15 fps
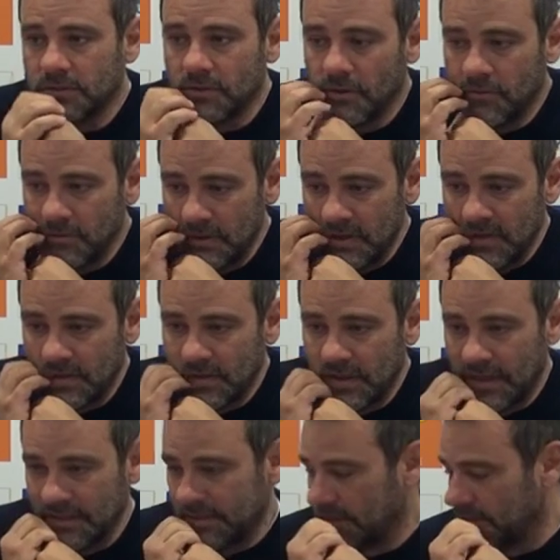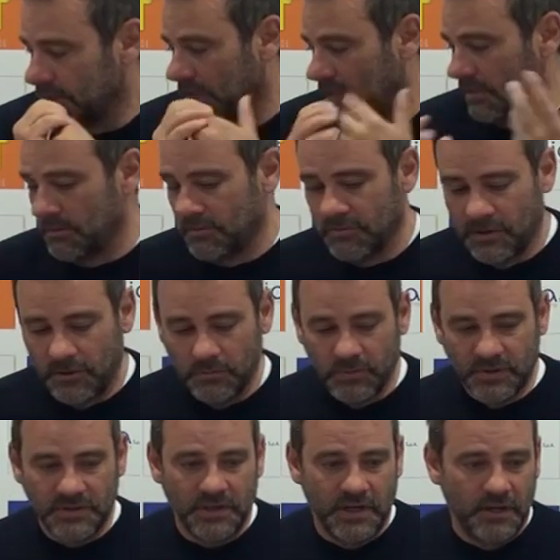questo è evidente, anzi lasciatemi fare un
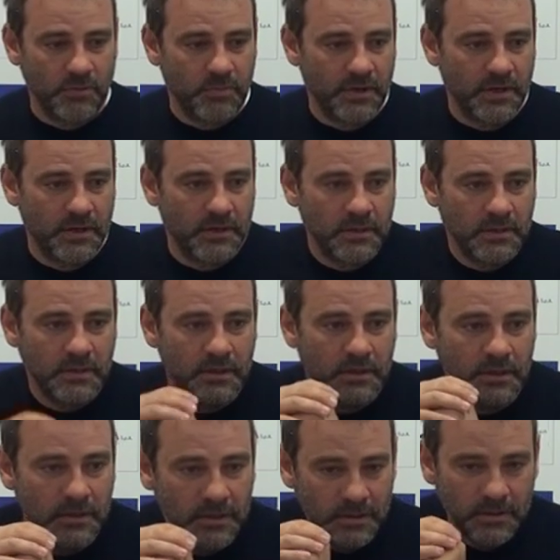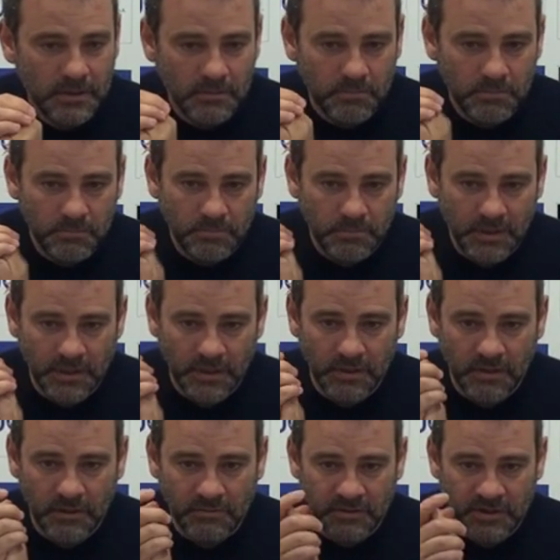pensiero per, per
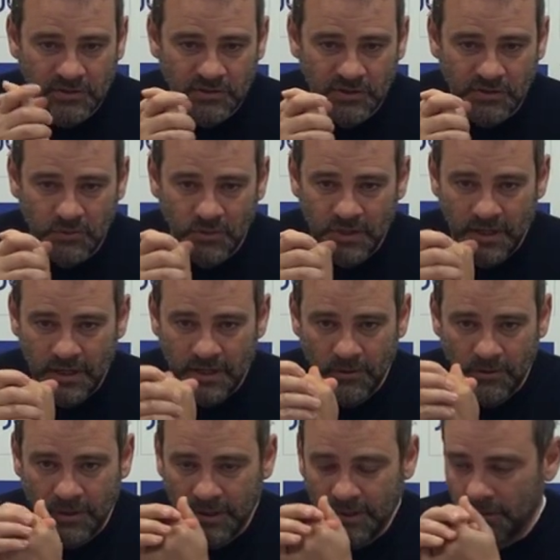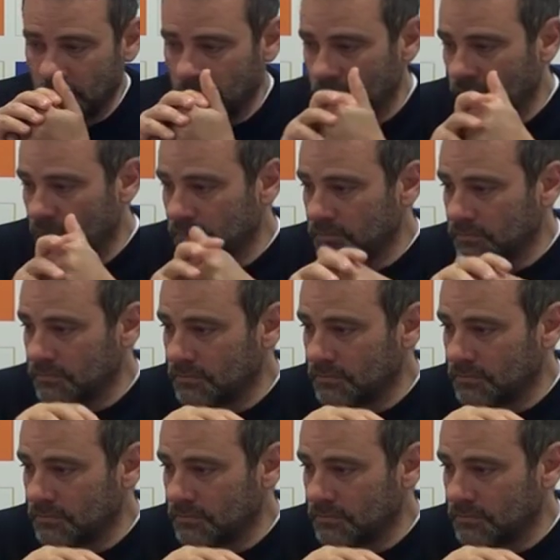eh, Francesco Agnello che dopo